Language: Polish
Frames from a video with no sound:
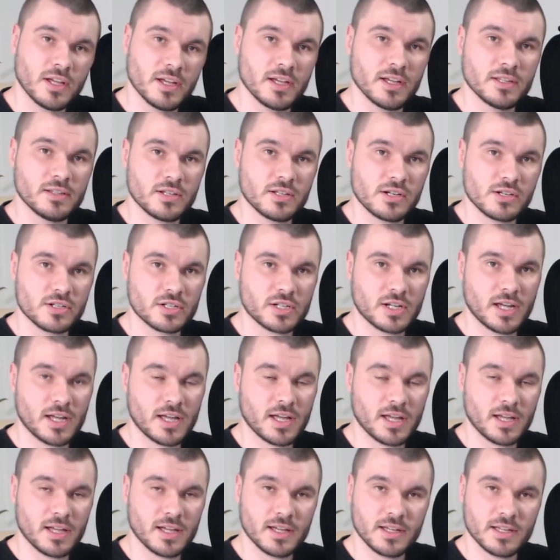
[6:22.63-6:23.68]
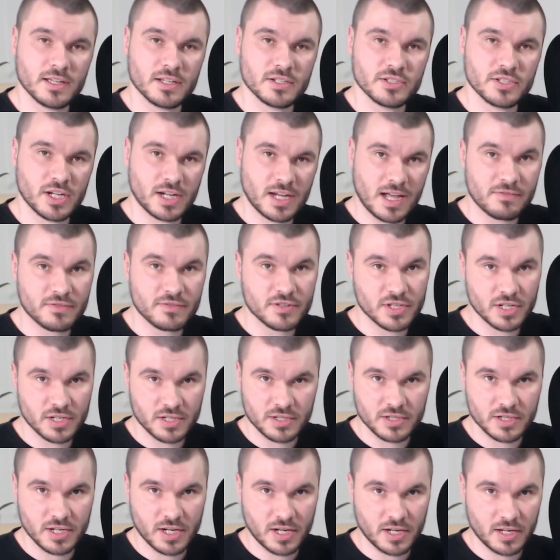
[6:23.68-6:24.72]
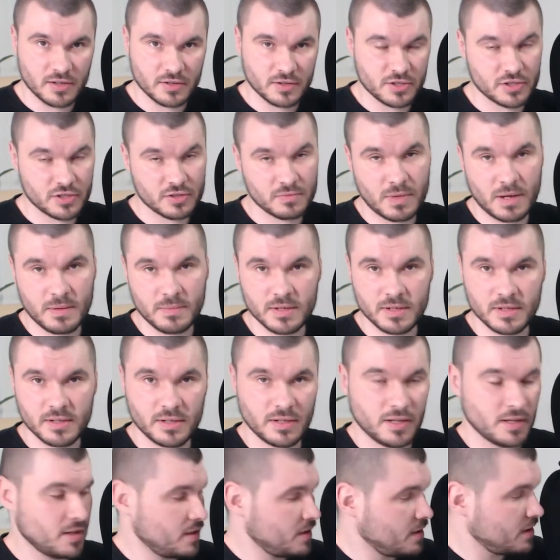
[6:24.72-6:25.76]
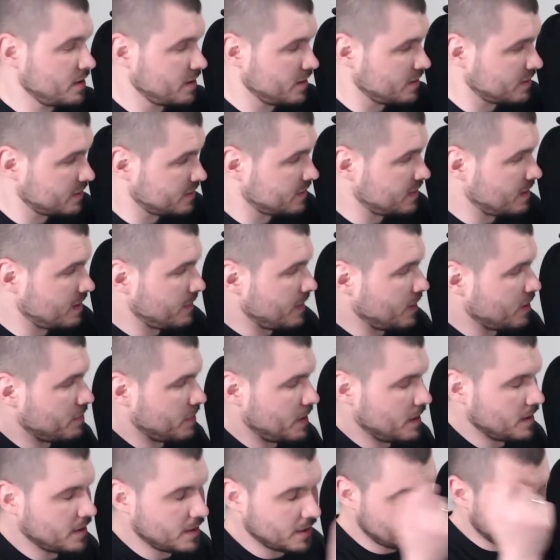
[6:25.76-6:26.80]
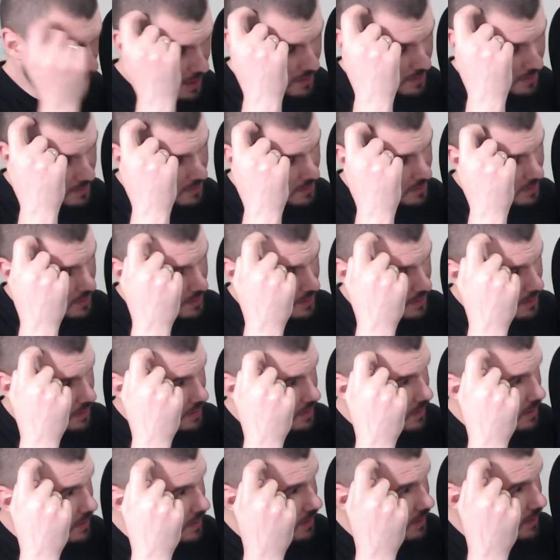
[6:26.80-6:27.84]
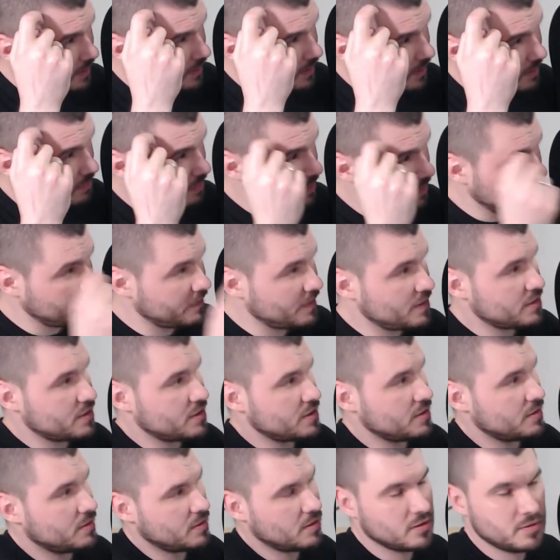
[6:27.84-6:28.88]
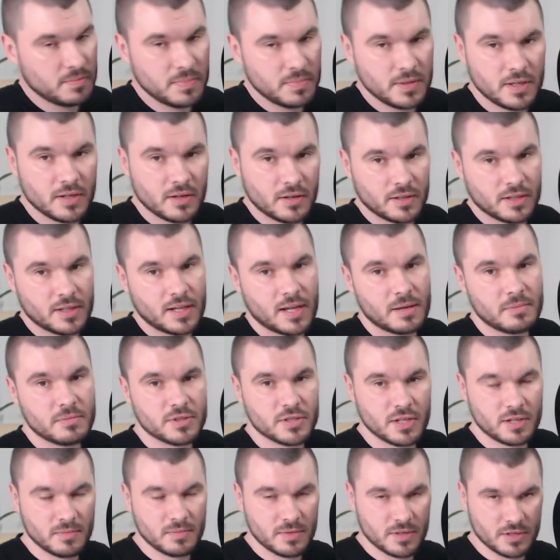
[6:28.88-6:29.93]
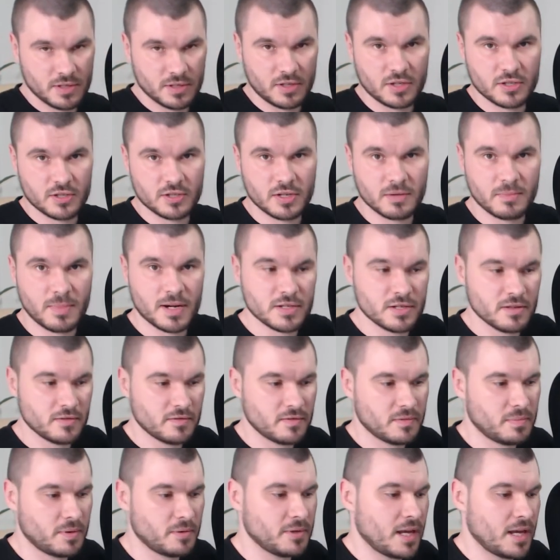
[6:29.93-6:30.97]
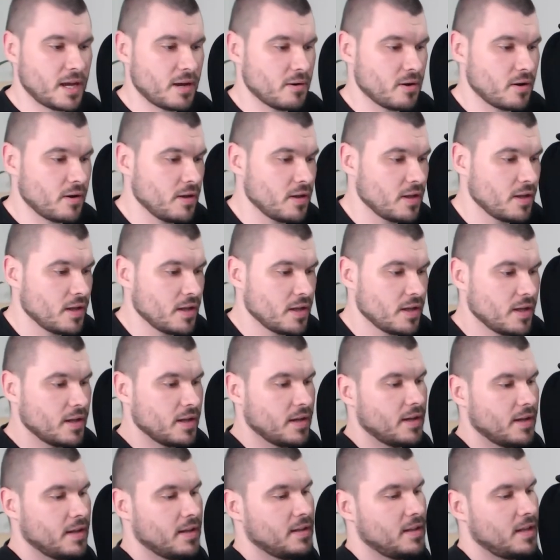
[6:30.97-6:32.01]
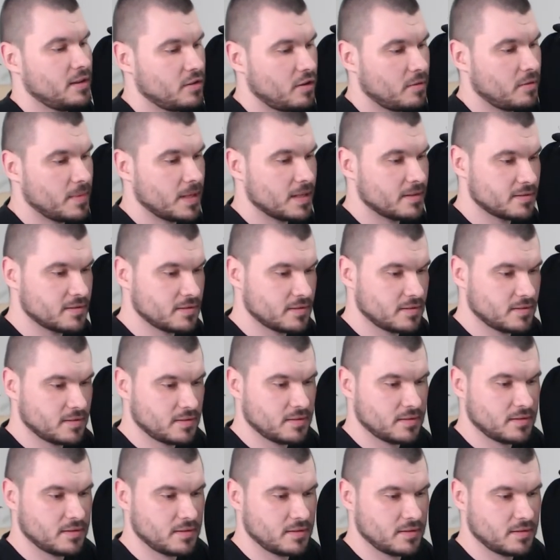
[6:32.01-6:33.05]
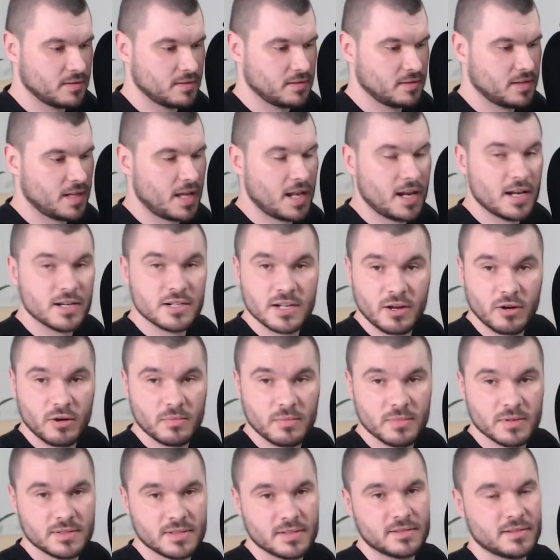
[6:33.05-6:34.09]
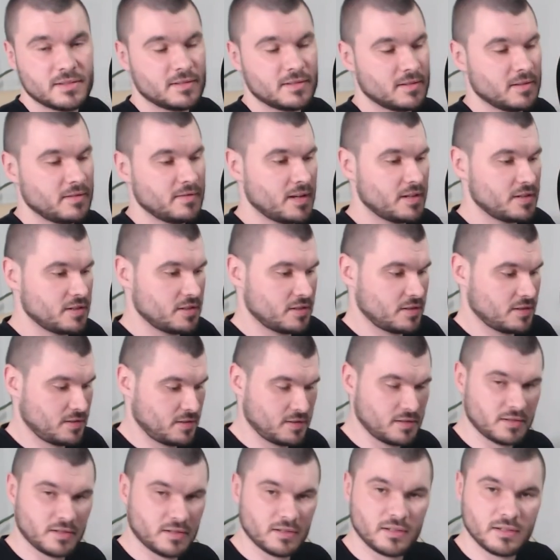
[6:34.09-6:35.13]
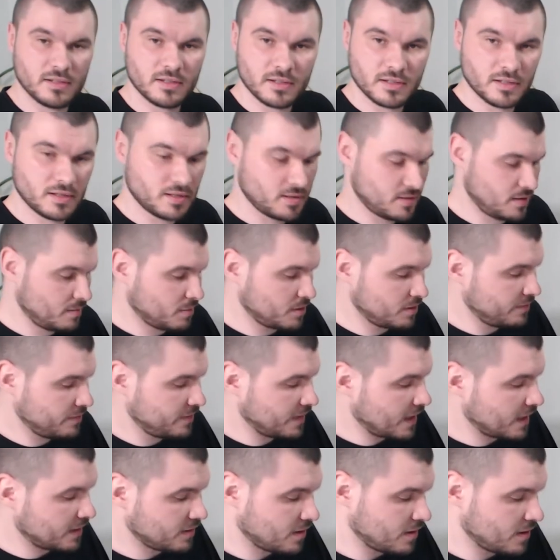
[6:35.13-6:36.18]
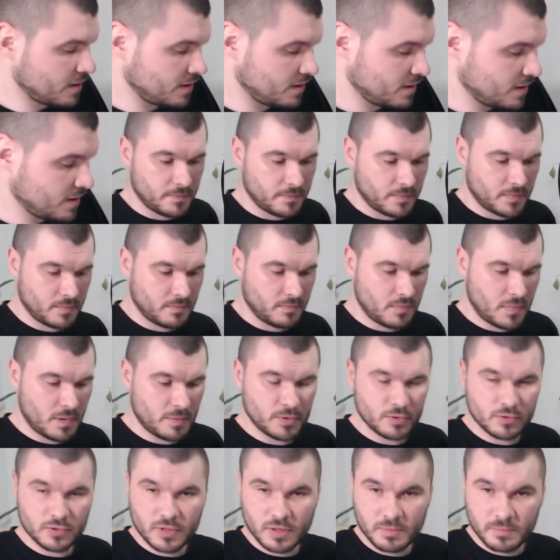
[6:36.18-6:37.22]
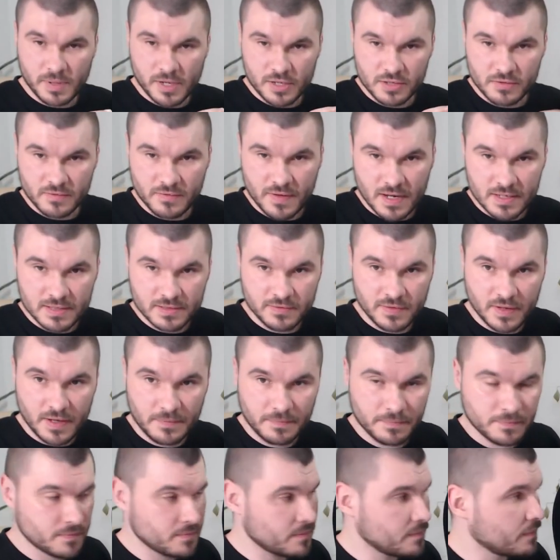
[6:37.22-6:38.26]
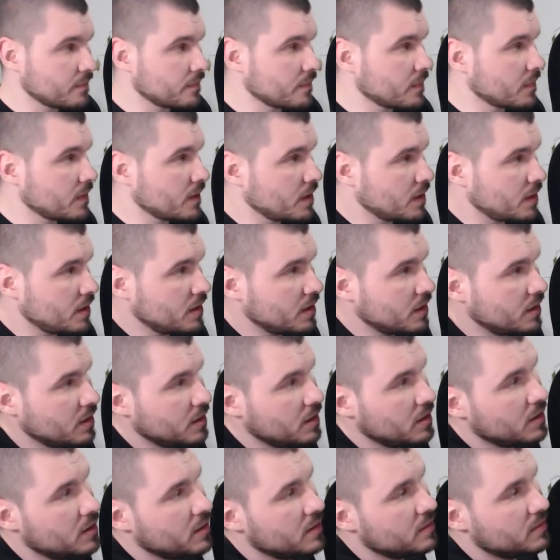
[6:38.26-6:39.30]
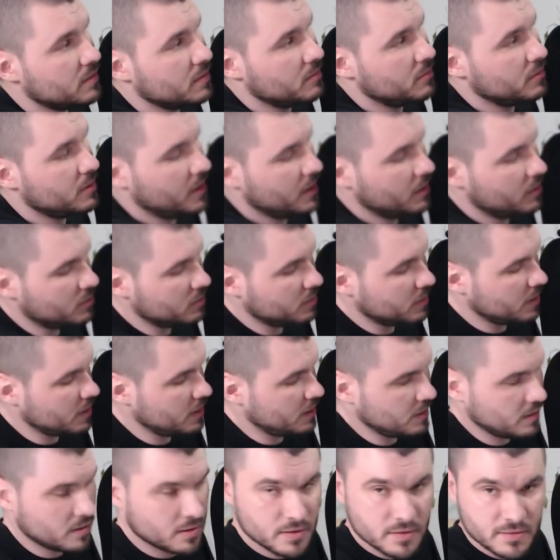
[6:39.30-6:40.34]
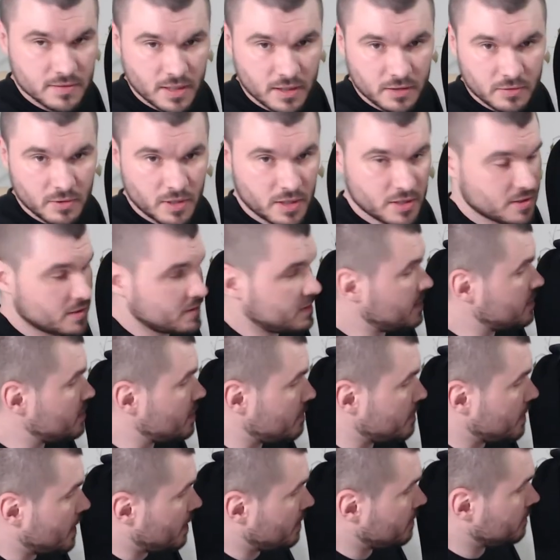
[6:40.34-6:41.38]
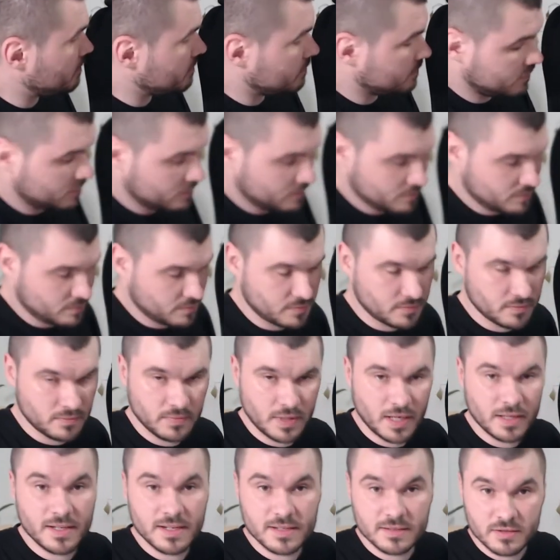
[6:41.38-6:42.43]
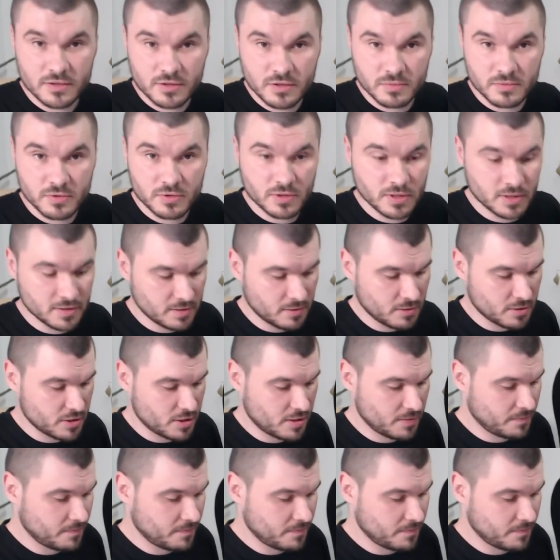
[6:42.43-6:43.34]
troszkę ciekawsze niż jakie otrzymamy z samego palnika, ponieważ odbije ono nam się i będzie troszkę bardziej wypełniało. Natomiast należałoby zastosować te modyfikatory. Mamy tutaj pierwszą warstwę. Są tutaj gumki, za które się zaczepia. Ja teraz to szybciutko założę.